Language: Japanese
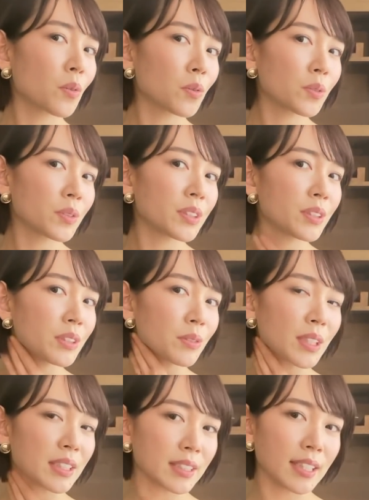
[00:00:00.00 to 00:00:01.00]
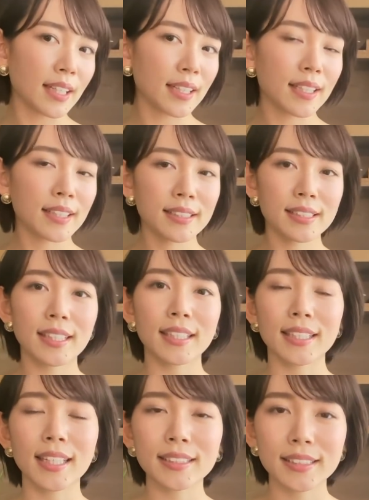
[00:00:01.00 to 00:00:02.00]
この筋をですね、しっか
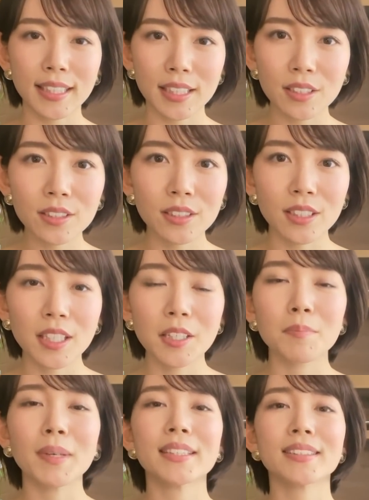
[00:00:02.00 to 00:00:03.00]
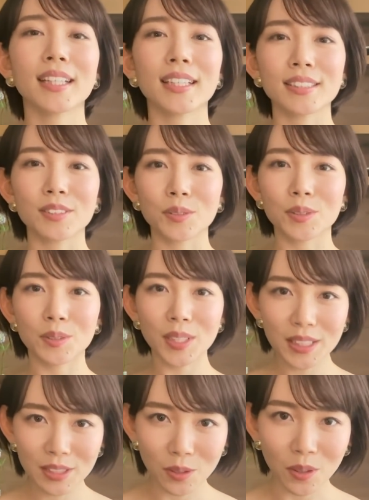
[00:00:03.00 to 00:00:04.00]
り出していくマッサージと
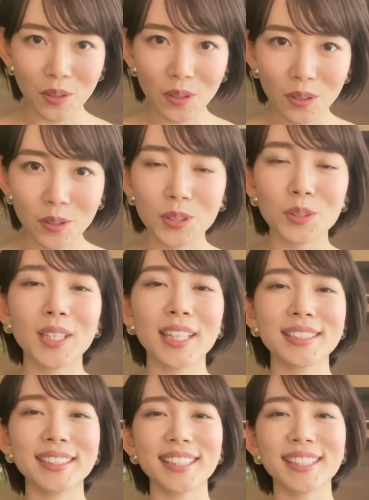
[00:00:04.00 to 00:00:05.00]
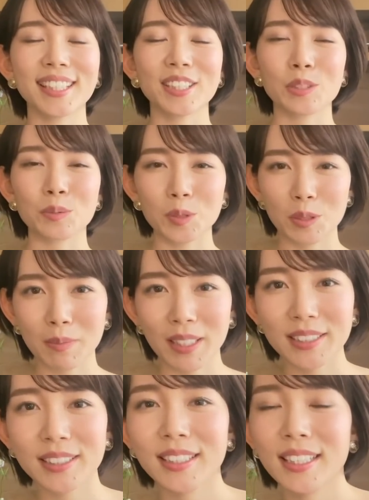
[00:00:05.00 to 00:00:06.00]
ストレッチをご紹介していきたいと思いま
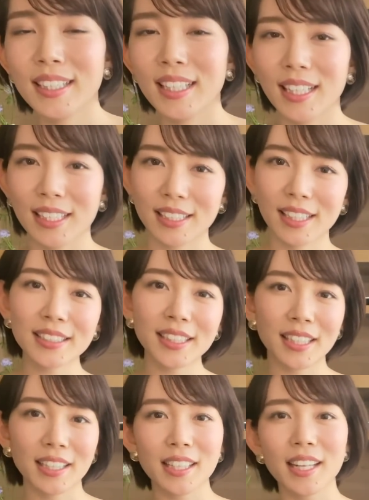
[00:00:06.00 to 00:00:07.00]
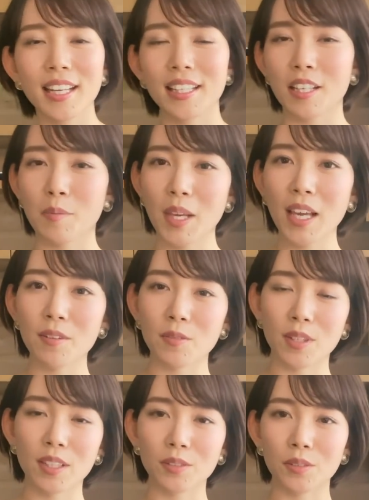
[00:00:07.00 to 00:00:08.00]
す。はい、なぜ綺麗に見える
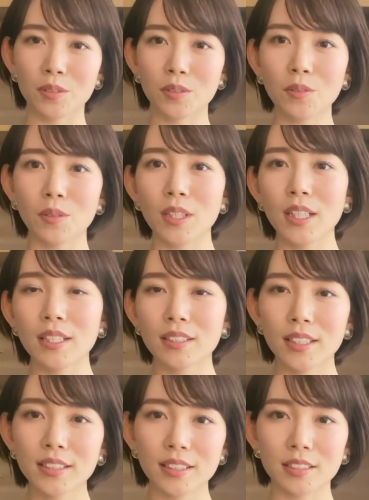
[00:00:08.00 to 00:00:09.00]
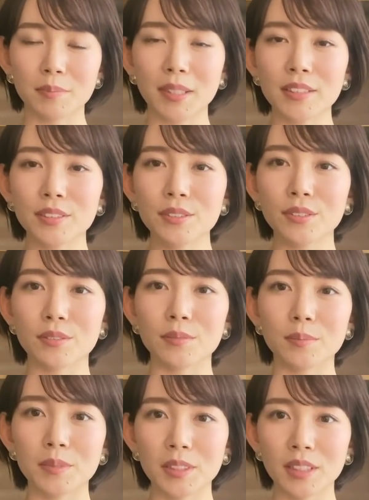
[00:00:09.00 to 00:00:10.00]
のかというと、私たちまっすぐ
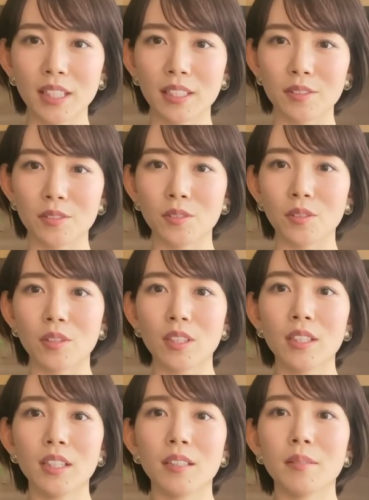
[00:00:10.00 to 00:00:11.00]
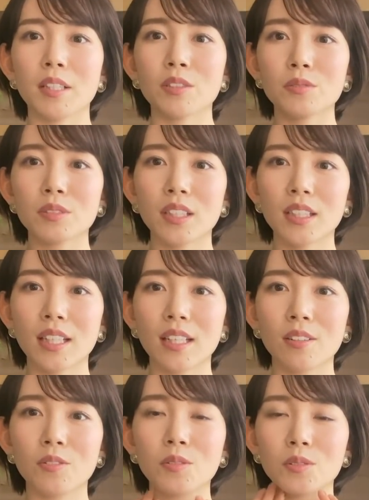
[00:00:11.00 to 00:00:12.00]
向いていると、そんな
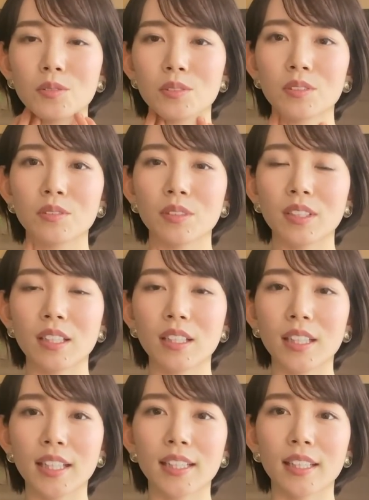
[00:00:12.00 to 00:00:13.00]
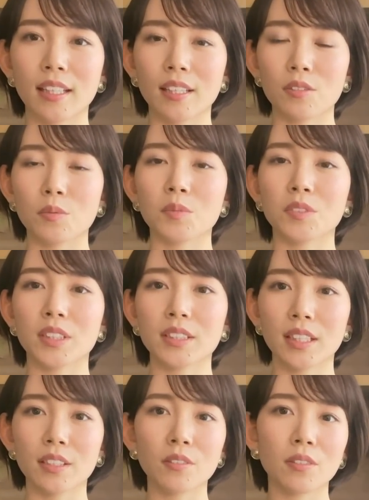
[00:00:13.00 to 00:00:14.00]
に凹凸というか陰ってないと思うんです
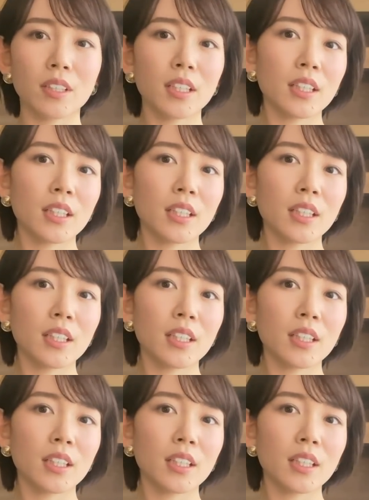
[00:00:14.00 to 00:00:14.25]
けど、